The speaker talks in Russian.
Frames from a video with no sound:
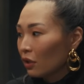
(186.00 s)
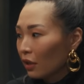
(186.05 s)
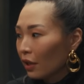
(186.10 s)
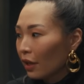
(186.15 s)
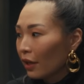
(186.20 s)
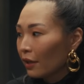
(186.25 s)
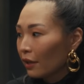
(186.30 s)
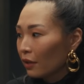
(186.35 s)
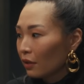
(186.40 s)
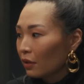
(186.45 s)

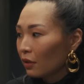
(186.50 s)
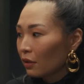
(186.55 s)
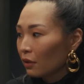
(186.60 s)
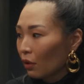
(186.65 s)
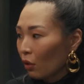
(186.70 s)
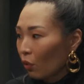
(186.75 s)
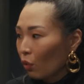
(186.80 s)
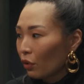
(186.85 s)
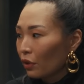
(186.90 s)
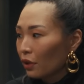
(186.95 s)
да, это
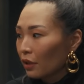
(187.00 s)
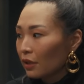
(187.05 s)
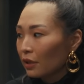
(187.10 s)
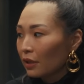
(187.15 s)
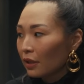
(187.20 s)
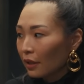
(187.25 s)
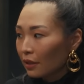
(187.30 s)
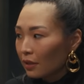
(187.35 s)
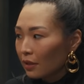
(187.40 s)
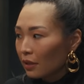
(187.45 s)
такое
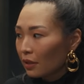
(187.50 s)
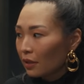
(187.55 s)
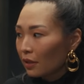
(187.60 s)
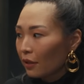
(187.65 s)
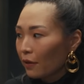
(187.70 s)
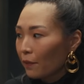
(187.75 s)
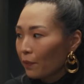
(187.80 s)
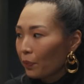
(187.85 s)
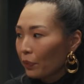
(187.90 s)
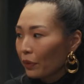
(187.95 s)

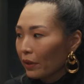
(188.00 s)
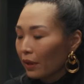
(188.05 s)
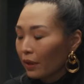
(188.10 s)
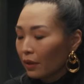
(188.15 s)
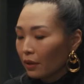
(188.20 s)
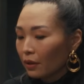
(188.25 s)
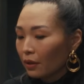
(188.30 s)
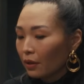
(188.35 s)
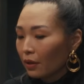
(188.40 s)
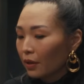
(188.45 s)
резонансное,
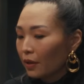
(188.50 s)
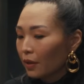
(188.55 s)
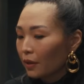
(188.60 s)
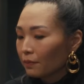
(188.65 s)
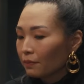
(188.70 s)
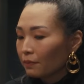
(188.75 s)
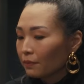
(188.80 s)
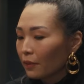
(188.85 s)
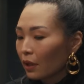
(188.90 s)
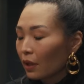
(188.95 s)

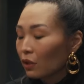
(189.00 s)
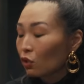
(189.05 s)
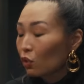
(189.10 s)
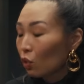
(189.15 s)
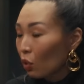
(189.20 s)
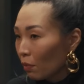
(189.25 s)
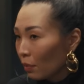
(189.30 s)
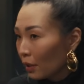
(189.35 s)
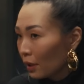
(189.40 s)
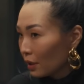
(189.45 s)
это
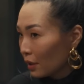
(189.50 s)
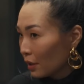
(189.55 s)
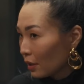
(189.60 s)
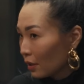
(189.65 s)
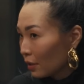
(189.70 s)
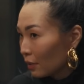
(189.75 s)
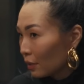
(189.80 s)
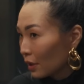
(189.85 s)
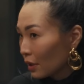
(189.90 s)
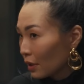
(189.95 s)
особое
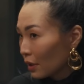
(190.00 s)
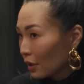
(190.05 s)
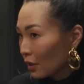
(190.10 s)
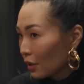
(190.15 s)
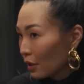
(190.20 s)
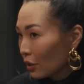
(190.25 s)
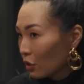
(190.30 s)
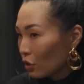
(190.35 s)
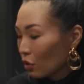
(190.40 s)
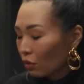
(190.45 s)
дело,
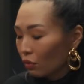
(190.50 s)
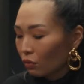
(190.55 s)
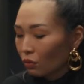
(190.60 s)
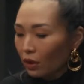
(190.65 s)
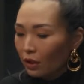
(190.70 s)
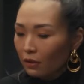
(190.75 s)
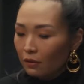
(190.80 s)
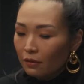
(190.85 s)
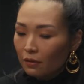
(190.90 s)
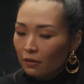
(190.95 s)
происходящее у
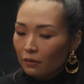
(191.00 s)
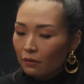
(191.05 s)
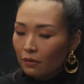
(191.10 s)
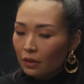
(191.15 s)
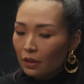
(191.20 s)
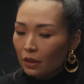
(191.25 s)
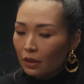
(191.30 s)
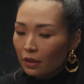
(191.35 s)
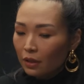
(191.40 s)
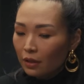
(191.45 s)
нас в
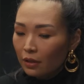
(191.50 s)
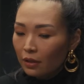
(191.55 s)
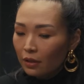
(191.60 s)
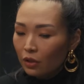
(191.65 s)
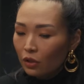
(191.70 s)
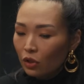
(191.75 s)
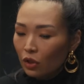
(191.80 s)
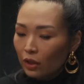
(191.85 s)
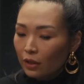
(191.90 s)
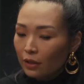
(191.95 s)
стране
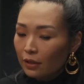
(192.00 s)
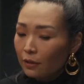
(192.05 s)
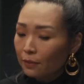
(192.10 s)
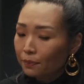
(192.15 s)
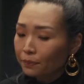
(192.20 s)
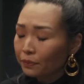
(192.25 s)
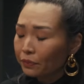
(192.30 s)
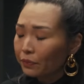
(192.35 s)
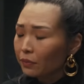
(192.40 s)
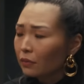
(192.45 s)
сейчас.
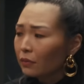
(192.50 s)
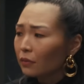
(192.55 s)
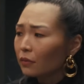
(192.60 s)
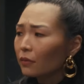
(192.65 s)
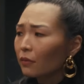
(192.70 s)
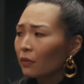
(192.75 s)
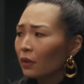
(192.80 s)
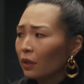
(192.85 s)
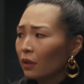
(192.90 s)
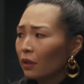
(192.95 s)

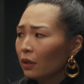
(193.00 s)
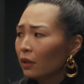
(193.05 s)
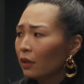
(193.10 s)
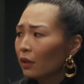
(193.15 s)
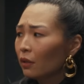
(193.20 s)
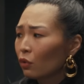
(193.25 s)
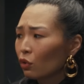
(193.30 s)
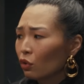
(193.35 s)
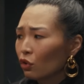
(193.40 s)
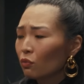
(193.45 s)

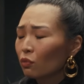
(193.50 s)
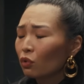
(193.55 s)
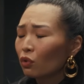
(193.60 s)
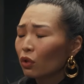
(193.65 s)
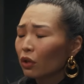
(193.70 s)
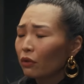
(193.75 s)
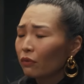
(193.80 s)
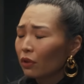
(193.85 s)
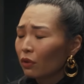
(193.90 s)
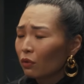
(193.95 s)
И очень
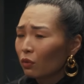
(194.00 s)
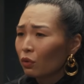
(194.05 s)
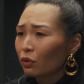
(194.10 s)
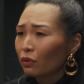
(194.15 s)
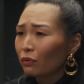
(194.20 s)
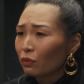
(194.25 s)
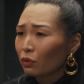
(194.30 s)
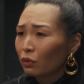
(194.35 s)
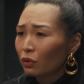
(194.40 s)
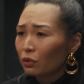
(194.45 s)
много вокруг
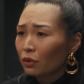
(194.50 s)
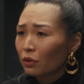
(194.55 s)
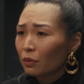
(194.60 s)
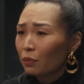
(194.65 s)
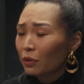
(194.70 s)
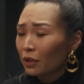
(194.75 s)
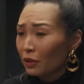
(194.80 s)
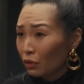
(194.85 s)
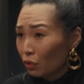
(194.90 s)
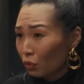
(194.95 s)
него
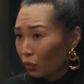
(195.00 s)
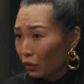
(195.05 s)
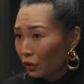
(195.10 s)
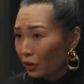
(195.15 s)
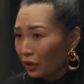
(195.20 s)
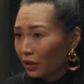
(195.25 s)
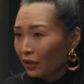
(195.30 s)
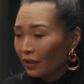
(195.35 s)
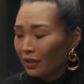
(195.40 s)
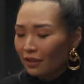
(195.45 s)
теперь
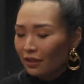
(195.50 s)
теорий, да,